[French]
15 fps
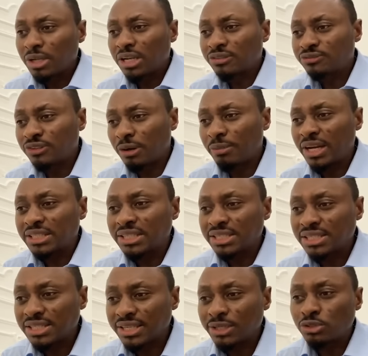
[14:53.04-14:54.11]
mais la femme a
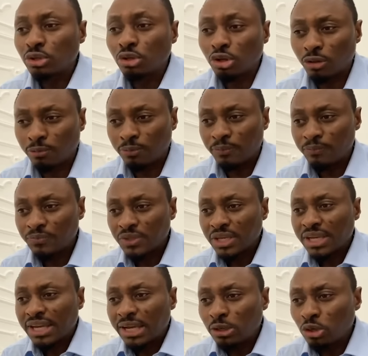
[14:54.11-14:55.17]
été tirée de l'homme.
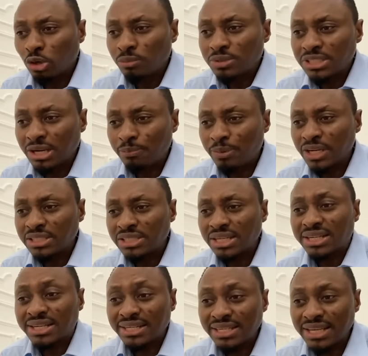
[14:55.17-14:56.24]
Et l'homme n'a pas
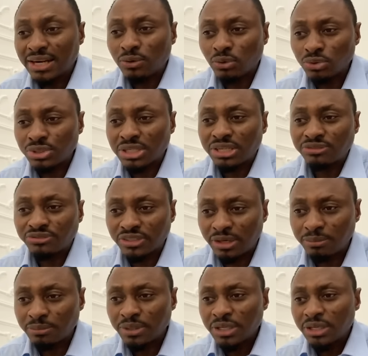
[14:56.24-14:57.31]
été créé à cause de la
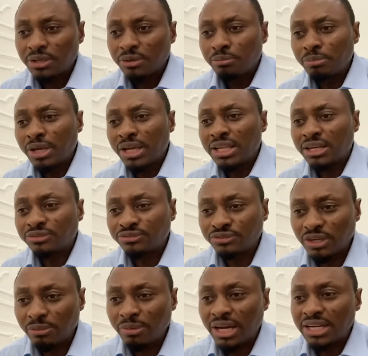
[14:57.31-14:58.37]
femme, mais la
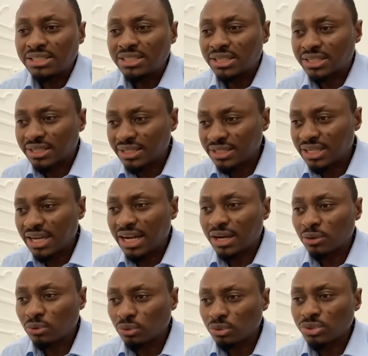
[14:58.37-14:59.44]
femme a été créée
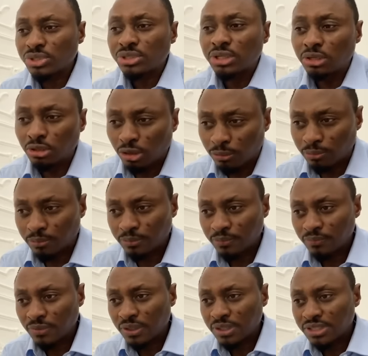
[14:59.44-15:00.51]
à cause de l'homme.
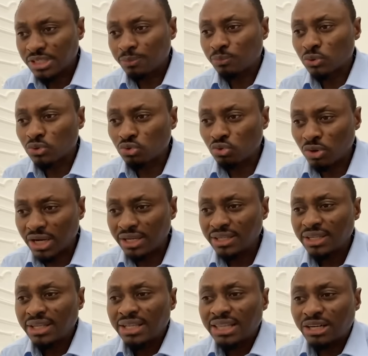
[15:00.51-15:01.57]
C'est
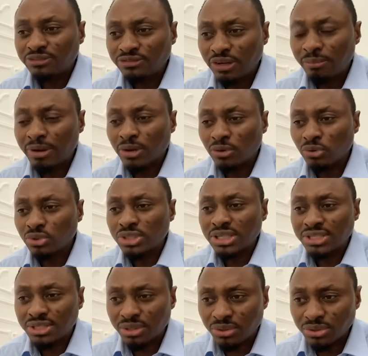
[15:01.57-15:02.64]
pourquoi la femme, à cause
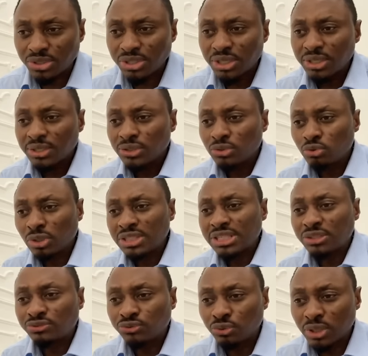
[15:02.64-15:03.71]
des anges,
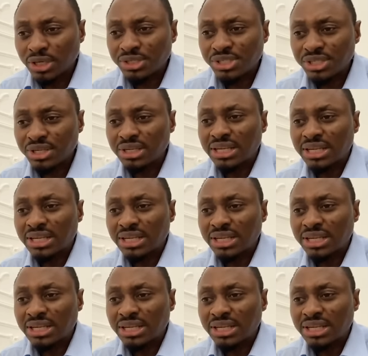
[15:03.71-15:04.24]
doit avoir sur